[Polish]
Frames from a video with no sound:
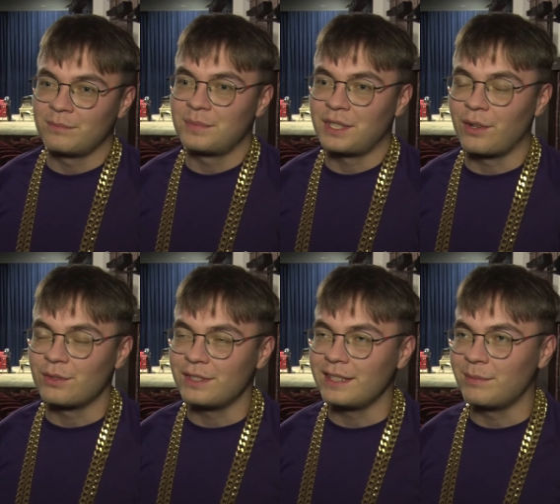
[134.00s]

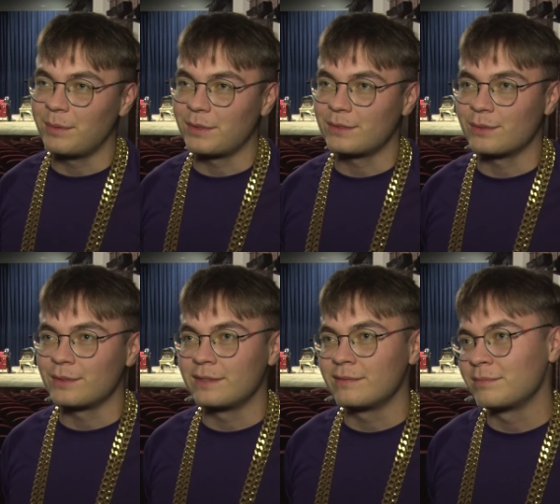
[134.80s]
przychodzi i po prostu
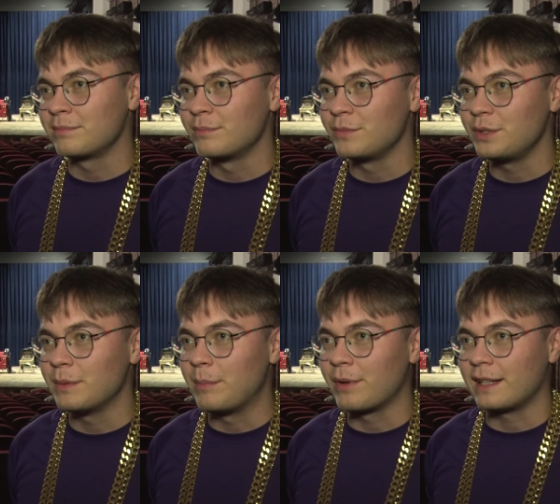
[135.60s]

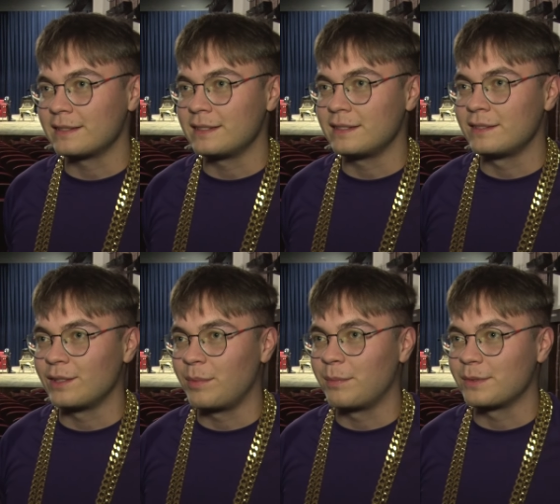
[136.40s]
musimy pokazać,
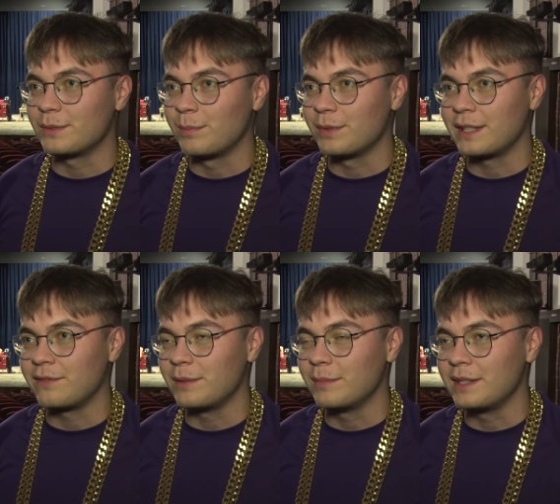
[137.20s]
co po prostu
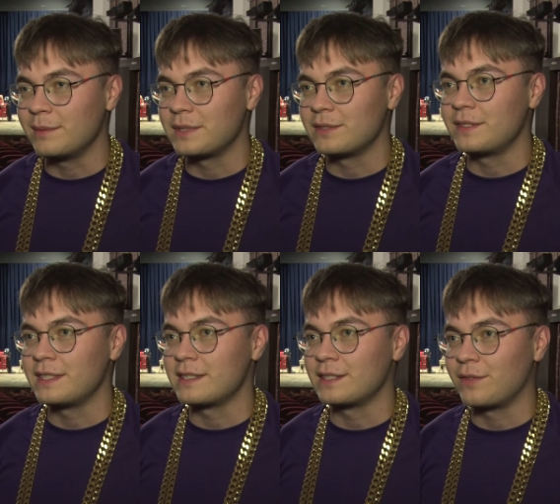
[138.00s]
potrafimy i
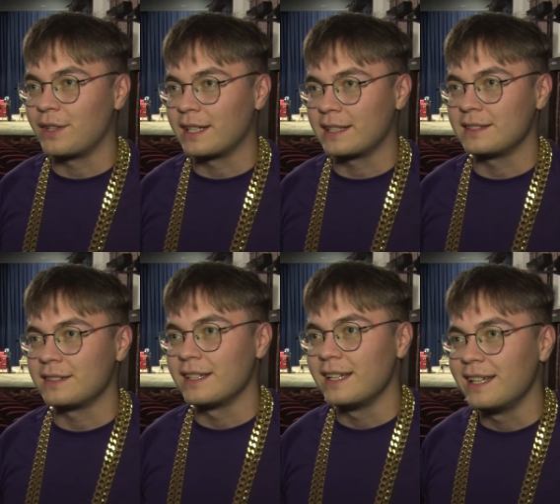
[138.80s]
przezwyciężyć swoje jakieś
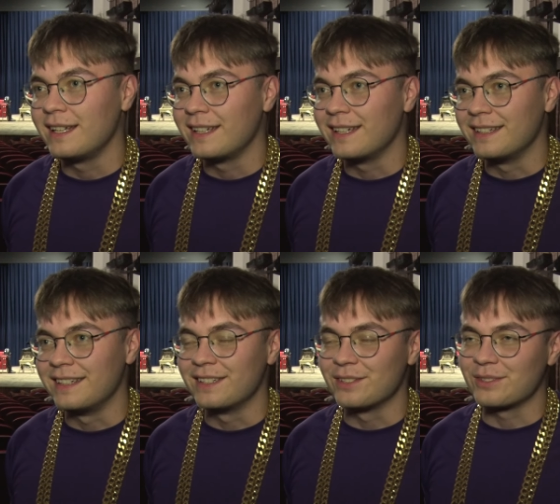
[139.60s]
e,
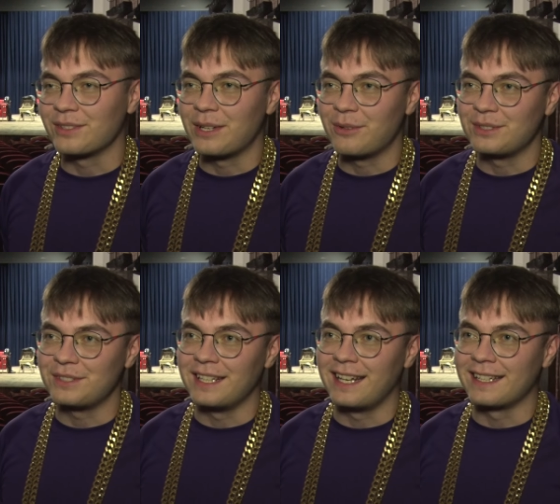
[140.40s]

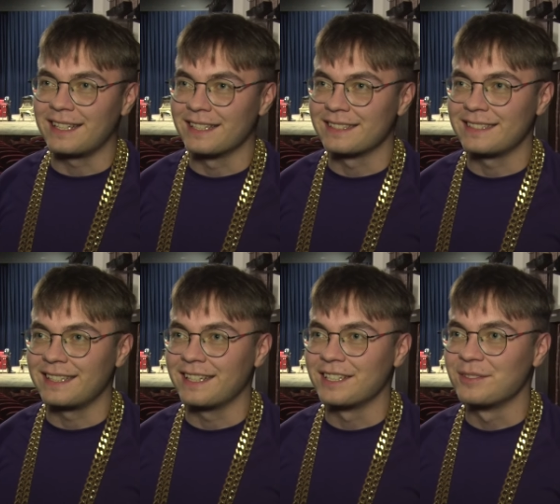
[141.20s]
niedoskonałości i lęki na
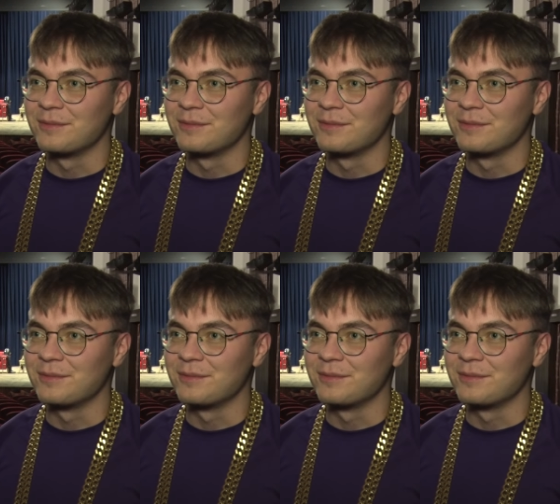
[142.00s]
scenie.